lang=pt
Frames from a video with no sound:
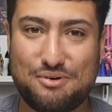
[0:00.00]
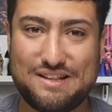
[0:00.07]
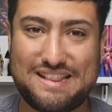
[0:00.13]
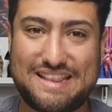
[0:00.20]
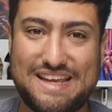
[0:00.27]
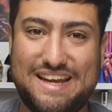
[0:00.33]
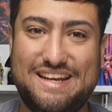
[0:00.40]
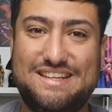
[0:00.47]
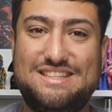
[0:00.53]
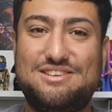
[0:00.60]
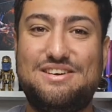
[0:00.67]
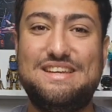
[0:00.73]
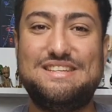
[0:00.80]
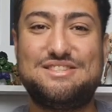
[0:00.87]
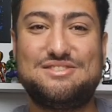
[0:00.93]
potente.
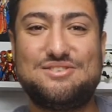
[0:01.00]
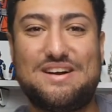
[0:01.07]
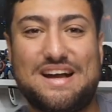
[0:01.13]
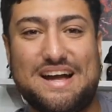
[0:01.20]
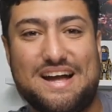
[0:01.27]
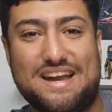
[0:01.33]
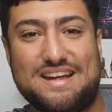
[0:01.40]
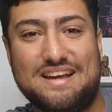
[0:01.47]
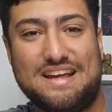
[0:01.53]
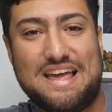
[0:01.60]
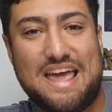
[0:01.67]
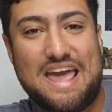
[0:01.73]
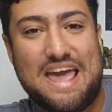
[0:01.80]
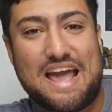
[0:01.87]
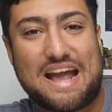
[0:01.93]
Olha só, cara.
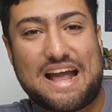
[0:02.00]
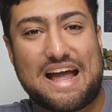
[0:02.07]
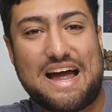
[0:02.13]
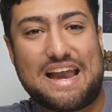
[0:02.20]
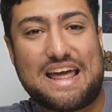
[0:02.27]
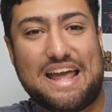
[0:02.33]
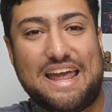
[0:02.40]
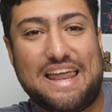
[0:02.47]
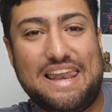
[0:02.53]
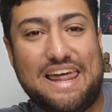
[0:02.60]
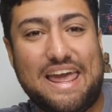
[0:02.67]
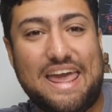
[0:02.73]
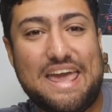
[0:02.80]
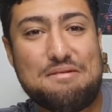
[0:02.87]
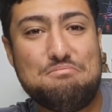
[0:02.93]
Cara,
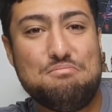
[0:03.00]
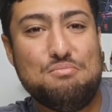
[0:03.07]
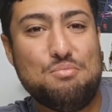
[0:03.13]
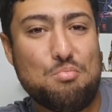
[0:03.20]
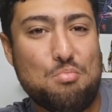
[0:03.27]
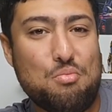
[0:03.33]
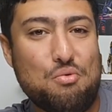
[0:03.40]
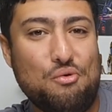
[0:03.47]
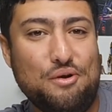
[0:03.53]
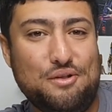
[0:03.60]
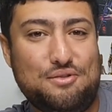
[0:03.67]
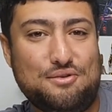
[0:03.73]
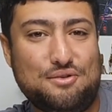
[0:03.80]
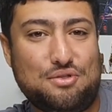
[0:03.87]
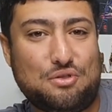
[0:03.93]
ela é
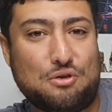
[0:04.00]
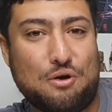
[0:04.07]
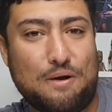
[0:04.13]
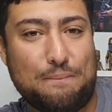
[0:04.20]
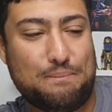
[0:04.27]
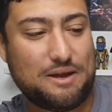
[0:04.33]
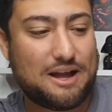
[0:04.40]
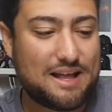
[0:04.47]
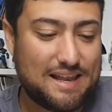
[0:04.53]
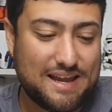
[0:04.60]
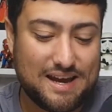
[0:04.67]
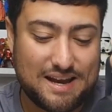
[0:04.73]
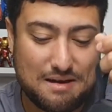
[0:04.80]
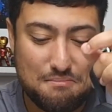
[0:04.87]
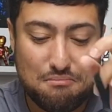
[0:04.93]
muito top,
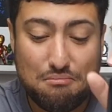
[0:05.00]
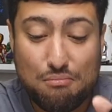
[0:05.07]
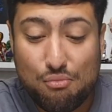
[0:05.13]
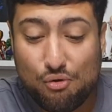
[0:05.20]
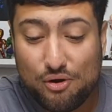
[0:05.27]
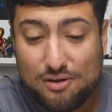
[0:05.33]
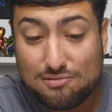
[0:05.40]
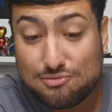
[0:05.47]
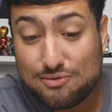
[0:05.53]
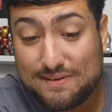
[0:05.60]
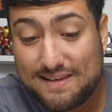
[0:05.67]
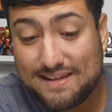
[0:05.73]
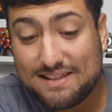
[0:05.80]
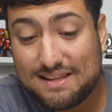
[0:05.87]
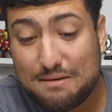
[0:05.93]
galera. Muito
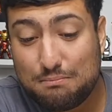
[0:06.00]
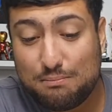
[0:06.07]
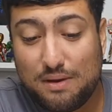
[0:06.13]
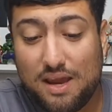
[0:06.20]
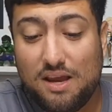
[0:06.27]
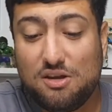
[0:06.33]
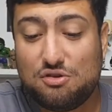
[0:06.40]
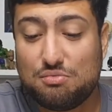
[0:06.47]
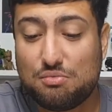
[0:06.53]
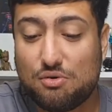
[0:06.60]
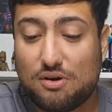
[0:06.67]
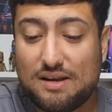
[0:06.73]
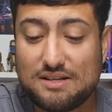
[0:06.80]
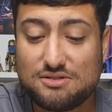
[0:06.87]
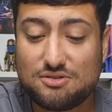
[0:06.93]
linda mesmo.
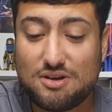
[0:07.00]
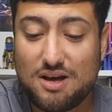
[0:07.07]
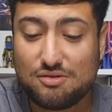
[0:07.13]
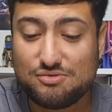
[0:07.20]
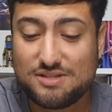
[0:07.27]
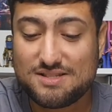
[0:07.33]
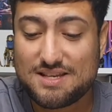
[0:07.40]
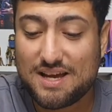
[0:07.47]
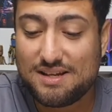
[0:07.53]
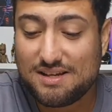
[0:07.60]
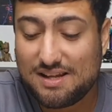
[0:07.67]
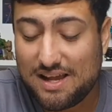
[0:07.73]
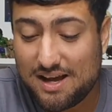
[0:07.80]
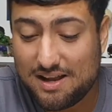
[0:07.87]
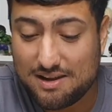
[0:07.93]
Olha só o design
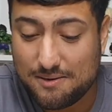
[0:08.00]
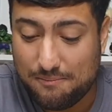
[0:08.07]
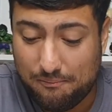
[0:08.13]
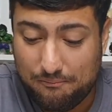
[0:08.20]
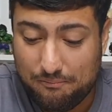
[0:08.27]
dela.